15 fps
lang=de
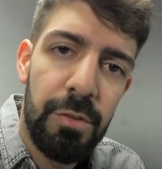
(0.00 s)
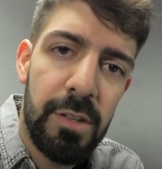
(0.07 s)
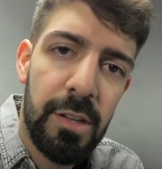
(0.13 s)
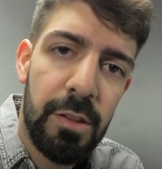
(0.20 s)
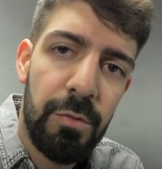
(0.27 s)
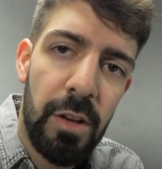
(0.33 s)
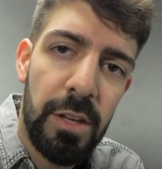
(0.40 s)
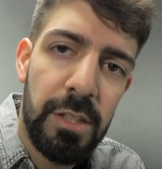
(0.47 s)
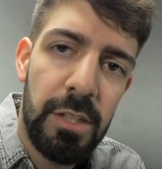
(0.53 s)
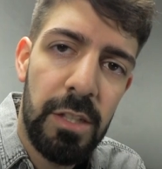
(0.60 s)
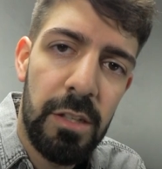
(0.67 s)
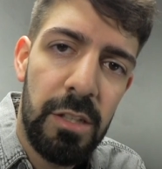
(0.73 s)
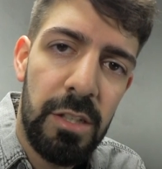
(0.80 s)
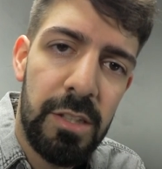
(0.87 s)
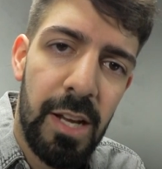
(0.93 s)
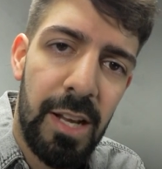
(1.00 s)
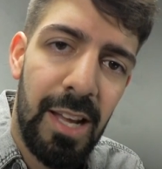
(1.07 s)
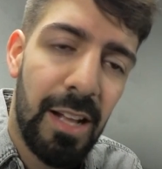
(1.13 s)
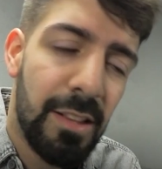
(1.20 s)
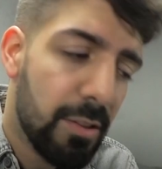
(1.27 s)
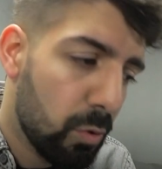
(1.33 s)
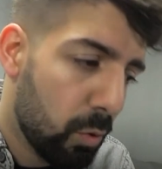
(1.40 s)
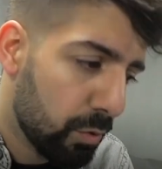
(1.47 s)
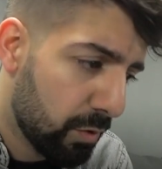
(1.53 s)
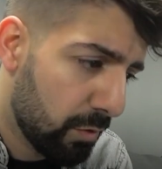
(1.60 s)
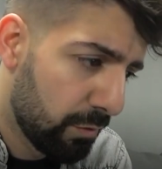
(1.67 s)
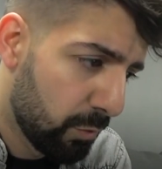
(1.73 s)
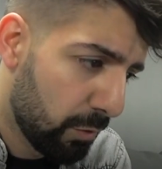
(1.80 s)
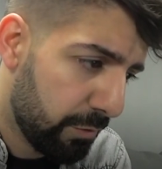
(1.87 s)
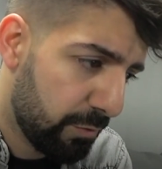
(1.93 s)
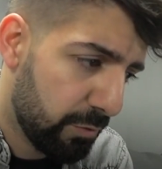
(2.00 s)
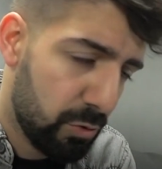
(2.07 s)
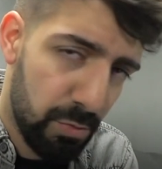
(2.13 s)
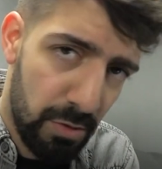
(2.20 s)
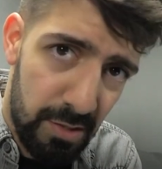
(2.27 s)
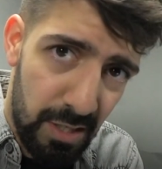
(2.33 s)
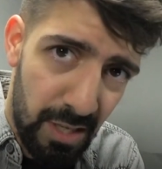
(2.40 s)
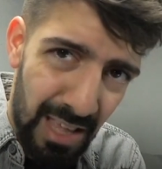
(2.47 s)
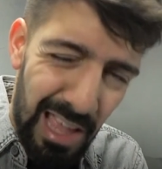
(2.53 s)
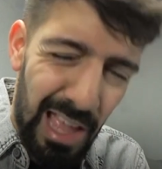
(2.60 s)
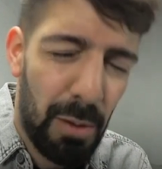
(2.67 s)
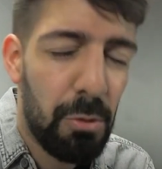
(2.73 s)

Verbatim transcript: wird das vielleicht hier nicht der ganz große Wurf für Twizy,